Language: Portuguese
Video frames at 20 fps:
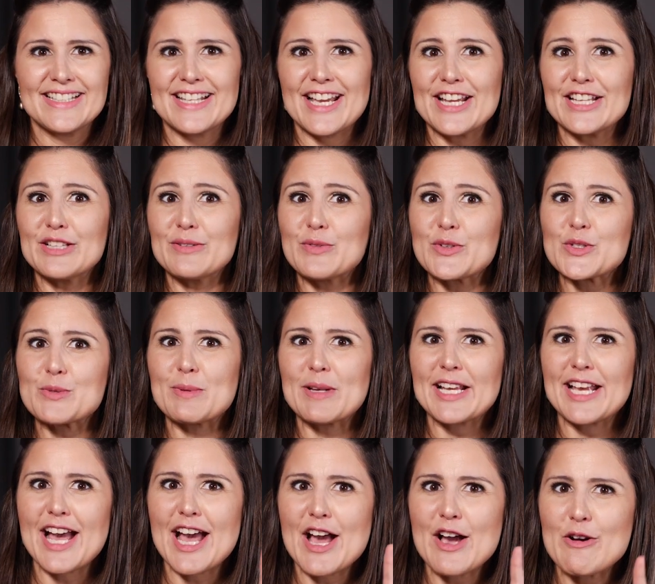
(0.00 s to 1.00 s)
E ainda vou
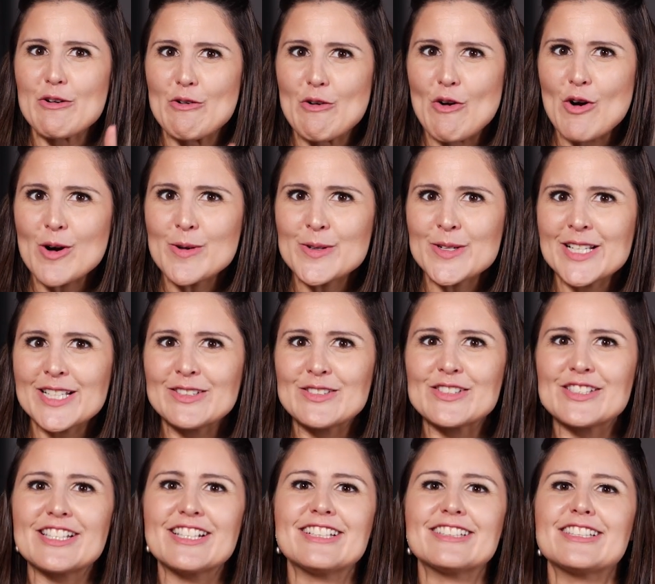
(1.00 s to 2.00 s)
explicar como
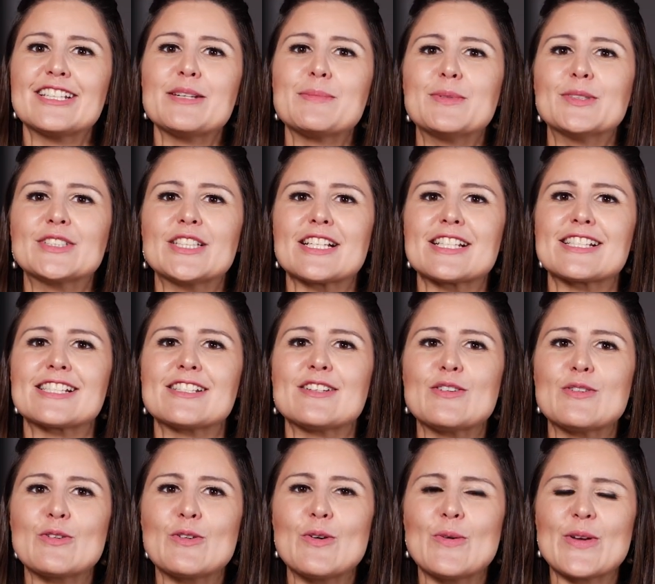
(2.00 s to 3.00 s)
reduzir a
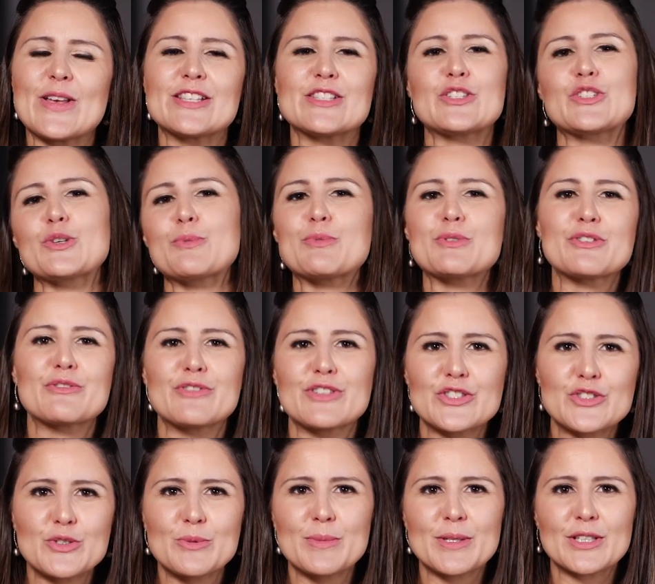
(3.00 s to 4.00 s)
tributação com esse tipo de
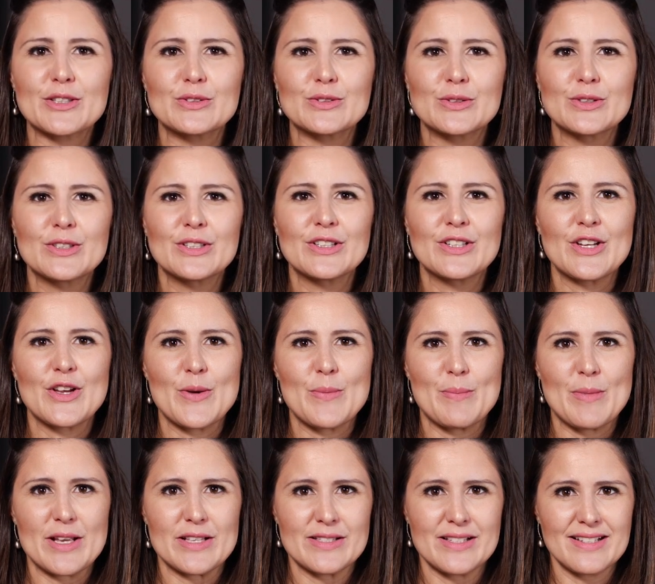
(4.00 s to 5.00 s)
investimento.
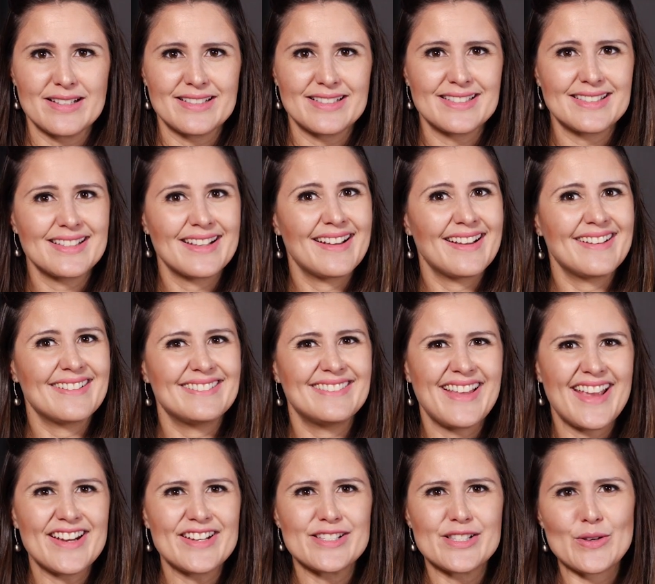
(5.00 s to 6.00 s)
Mas antes,
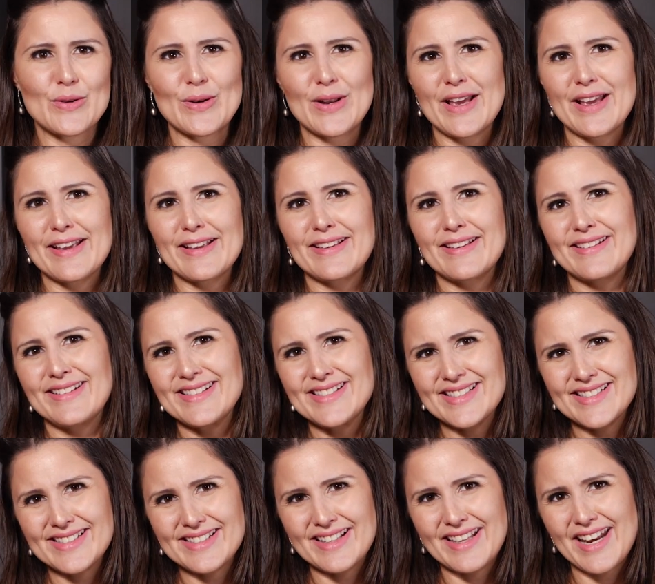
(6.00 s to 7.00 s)
deixe seu like,
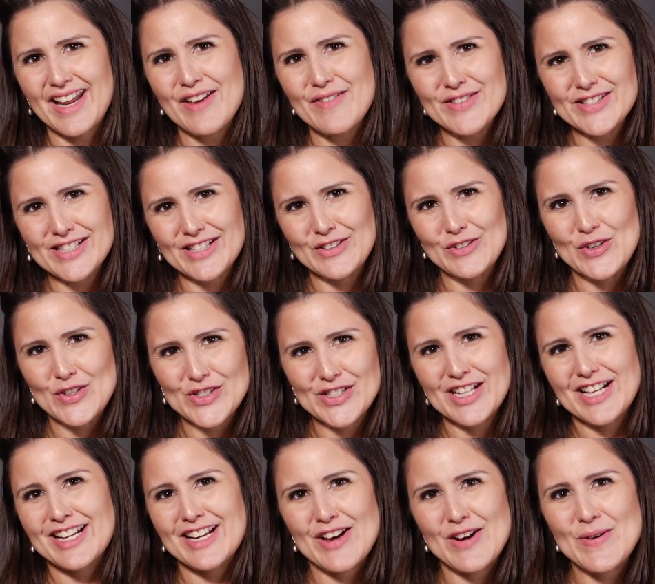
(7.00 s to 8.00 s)
inscreva-se em
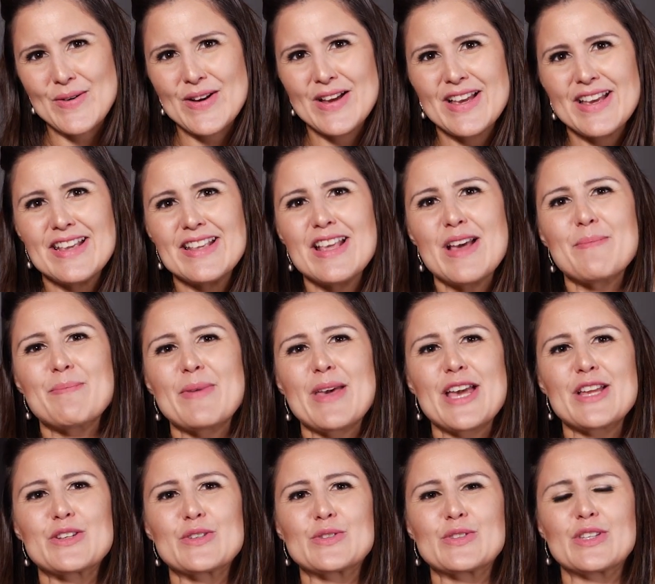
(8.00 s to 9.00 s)
nosso canal e
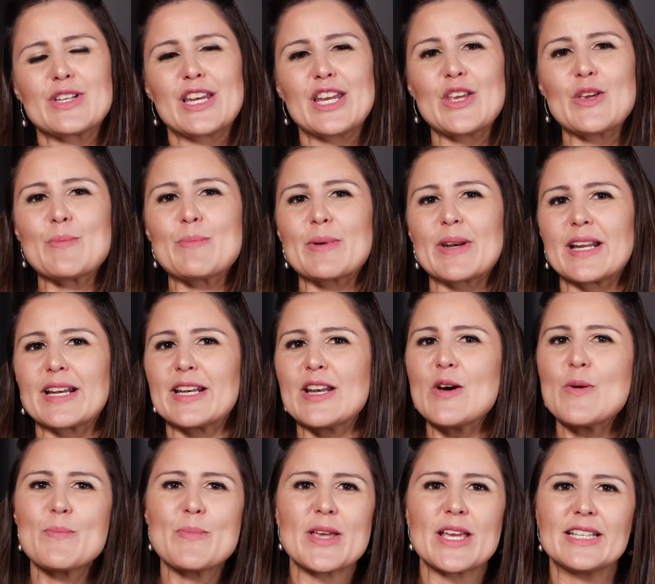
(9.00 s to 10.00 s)
aperte o sininho para
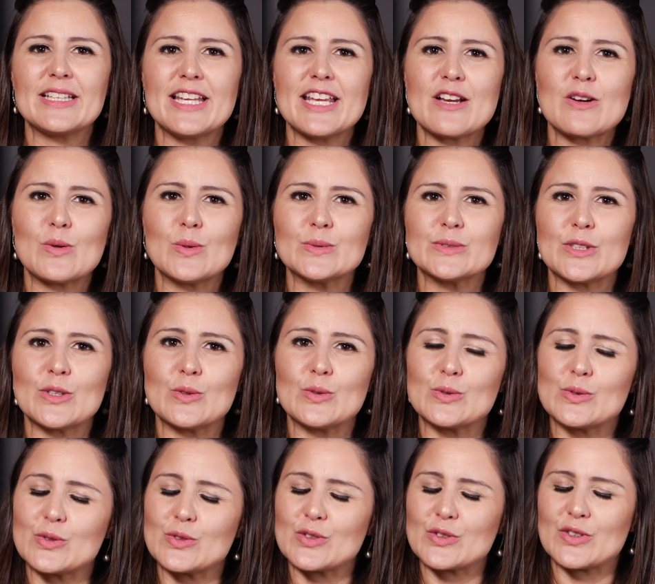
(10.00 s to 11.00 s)
não perder
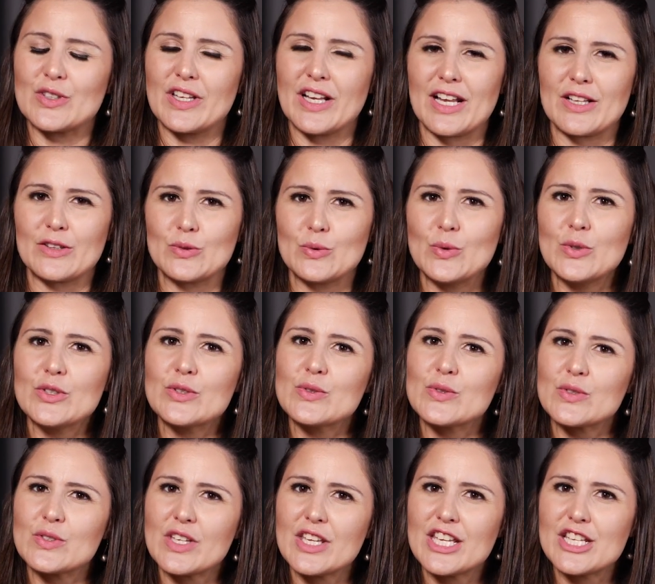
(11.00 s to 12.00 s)
conteúdos
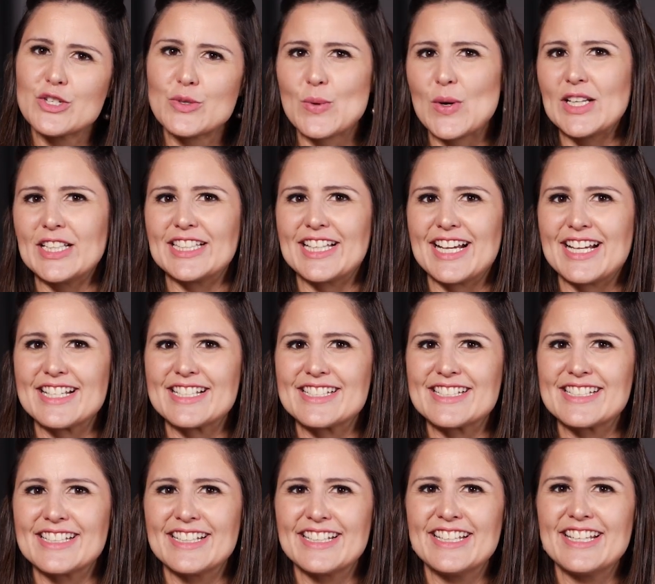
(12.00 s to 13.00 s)
gratuitos e de
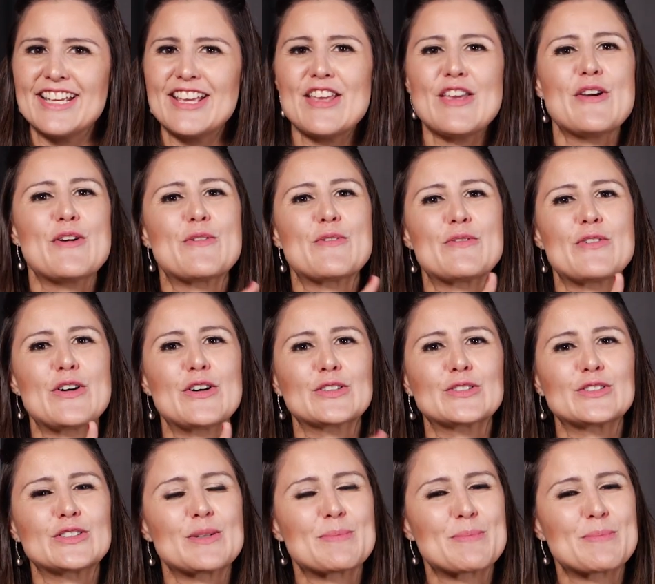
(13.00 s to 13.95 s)
qualidade. Eu volto